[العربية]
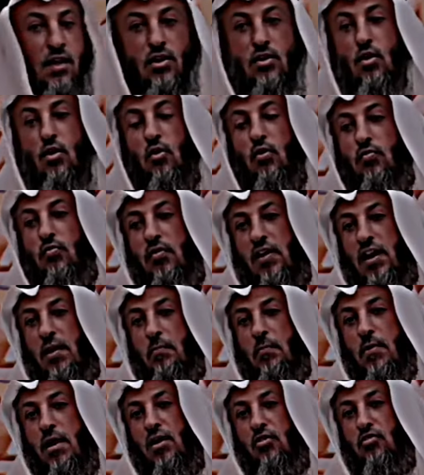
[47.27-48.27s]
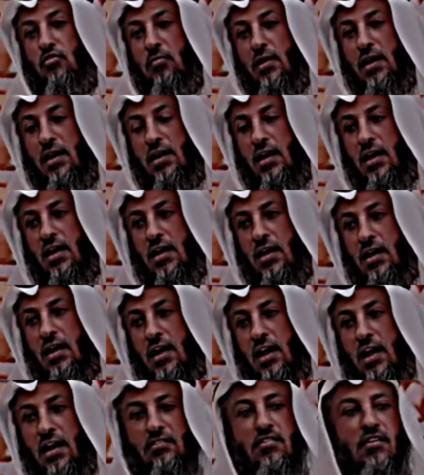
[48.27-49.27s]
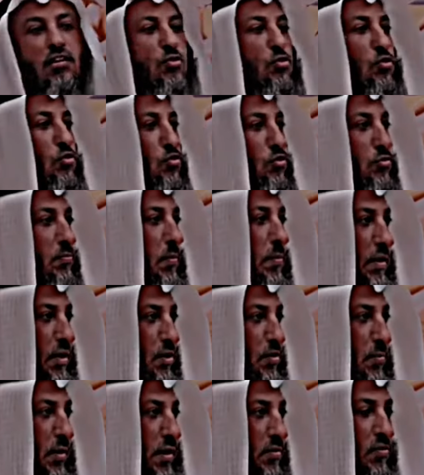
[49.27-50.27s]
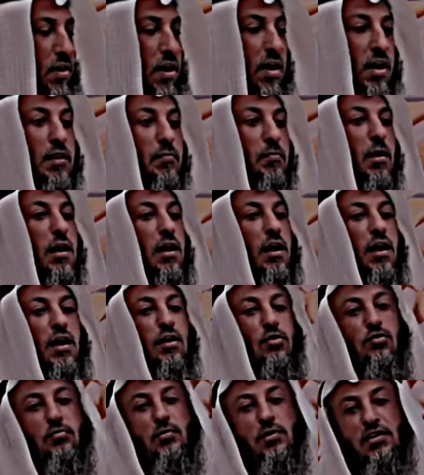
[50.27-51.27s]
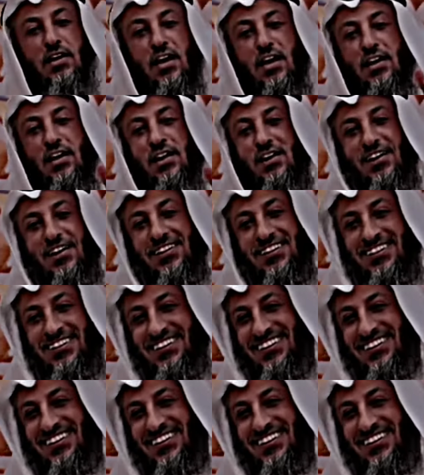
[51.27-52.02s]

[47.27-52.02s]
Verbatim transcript: يقول فلما أصبحنا حصلت خصومة بيني وبينه فقالت ما رأيت منك خيرا قط